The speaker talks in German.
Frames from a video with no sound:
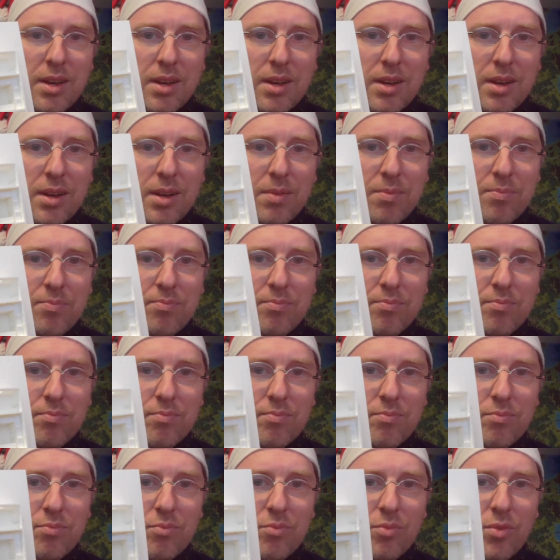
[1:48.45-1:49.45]
Ähm,
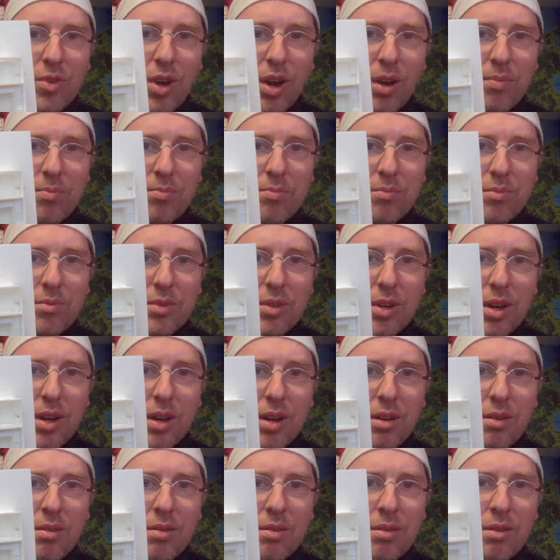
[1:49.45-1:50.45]
ja,
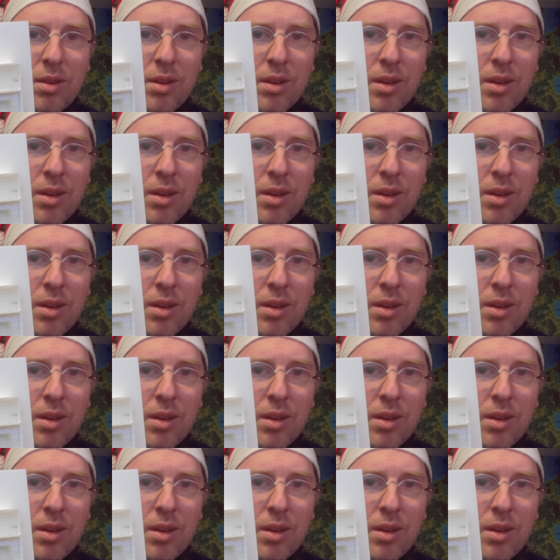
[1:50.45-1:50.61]
da